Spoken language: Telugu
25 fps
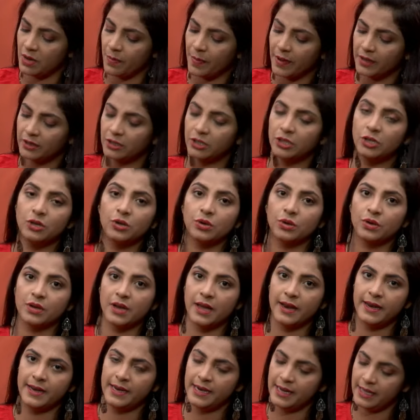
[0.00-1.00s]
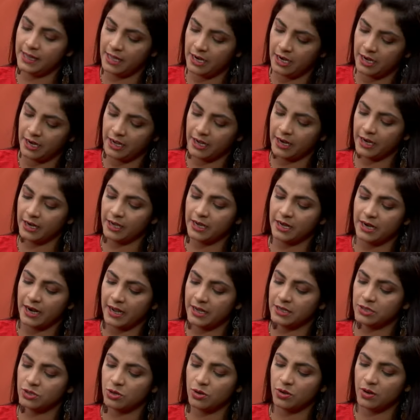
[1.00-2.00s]
చపాతీల్లో కానీ లేదంటే కనుక
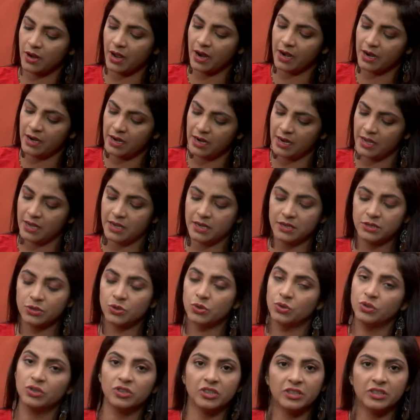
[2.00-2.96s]
రైస్లో కానీ నెయ్యి వేసుకొని